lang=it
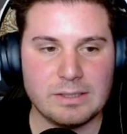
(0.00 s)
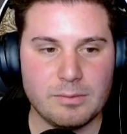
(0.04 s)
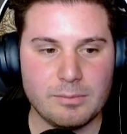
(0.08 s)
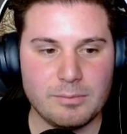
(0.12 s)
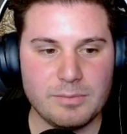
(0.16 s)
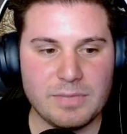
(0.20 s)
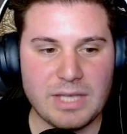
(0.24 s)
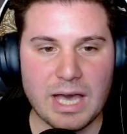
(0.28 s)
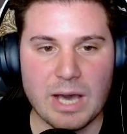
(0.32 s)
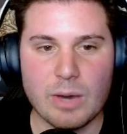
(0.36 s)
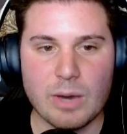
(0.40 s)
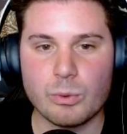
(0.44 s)

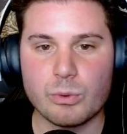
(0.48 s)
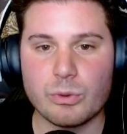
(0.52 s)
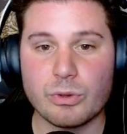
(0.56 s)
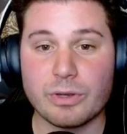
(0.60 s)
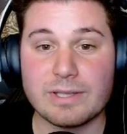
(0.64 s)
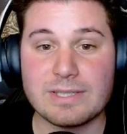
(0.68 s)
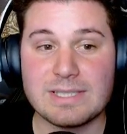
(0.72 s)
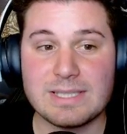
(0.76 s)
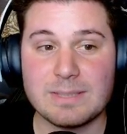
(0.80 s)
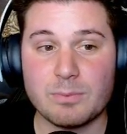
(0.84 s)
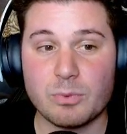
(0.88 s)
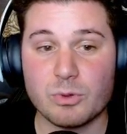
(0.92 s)
Mi auguro che
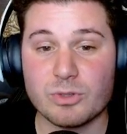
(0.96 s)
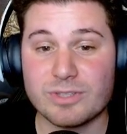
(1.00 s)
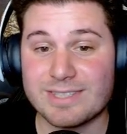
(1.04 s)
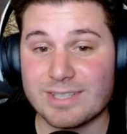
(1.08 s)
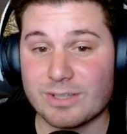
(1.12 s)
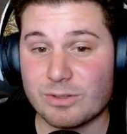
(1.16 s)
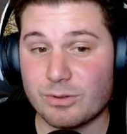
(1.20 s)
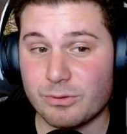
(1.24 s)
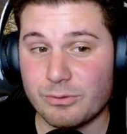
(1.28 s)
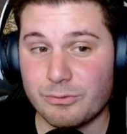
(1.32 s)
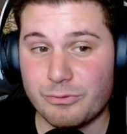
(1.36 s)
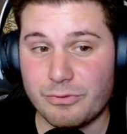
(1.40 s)
si possa
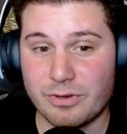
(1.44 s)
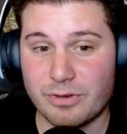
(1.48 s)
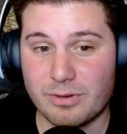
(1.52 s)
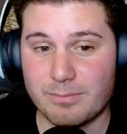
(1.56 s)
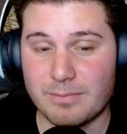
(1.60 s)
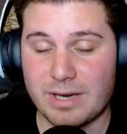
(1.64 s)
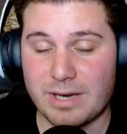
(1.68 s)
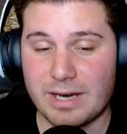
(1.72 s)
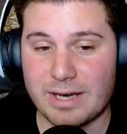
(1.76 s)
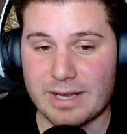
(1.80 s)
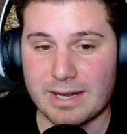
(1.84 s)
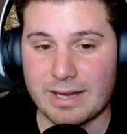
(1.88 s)

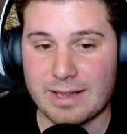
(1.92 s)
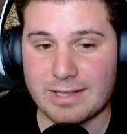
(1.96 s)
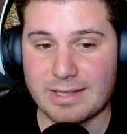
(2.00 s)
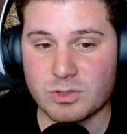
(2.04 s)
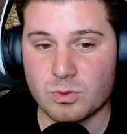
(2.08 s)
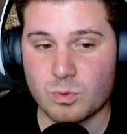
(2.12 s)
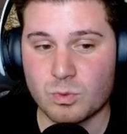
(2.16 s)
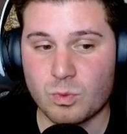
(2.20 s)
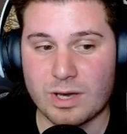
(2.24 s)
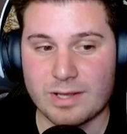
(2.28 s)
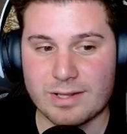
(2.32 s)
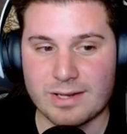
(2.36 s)
confermare la
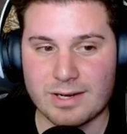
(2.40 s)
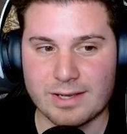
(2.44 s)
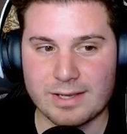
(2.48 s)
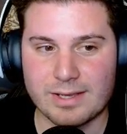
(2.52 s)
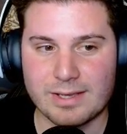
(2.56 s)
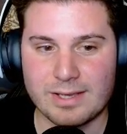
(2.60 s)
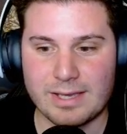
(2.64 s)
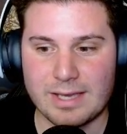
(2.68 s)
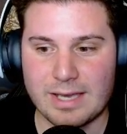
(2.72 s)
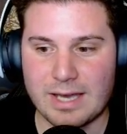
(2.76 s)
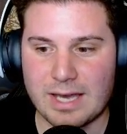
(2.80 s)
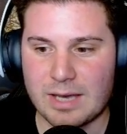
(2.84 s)
squadra
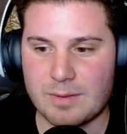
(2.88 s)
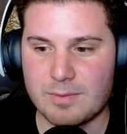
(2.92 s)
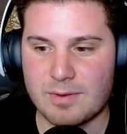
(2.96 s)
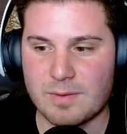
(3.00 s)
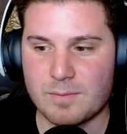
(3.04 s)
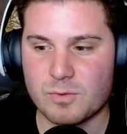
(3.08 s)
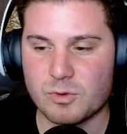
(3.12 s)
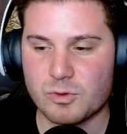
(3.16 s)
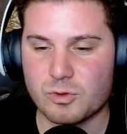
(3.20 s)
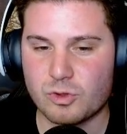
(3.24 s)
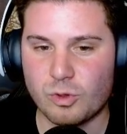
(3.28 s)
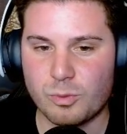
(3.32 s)
che
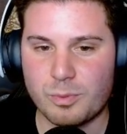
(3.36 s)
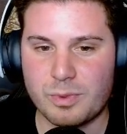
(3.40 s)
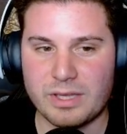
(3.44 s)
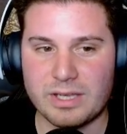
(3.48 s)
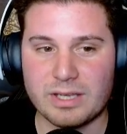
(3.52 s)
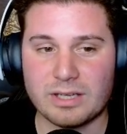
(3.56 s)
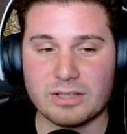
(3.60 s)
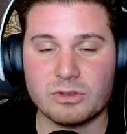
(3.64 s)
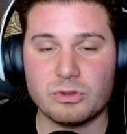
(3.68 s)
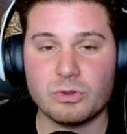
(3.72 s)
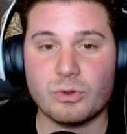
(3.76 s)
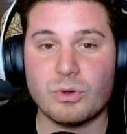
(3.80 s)
abbiamo
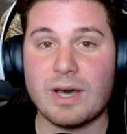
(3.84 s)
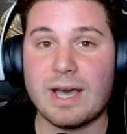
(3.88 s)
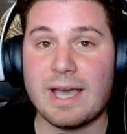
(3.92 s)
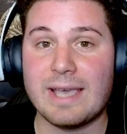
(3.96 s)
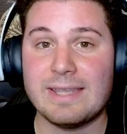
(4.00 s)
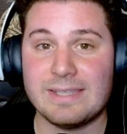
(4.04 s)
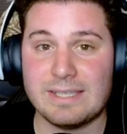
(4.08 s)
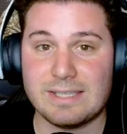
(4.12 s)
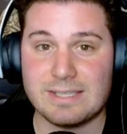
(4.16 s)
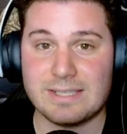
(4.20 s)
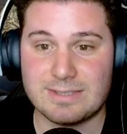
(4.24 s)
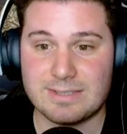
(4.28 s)
scoperto a
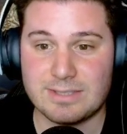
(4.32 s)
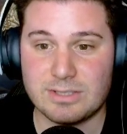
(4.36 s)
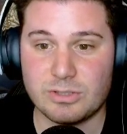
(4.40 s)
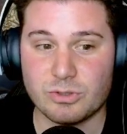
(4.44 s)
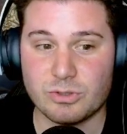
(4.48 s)
inizio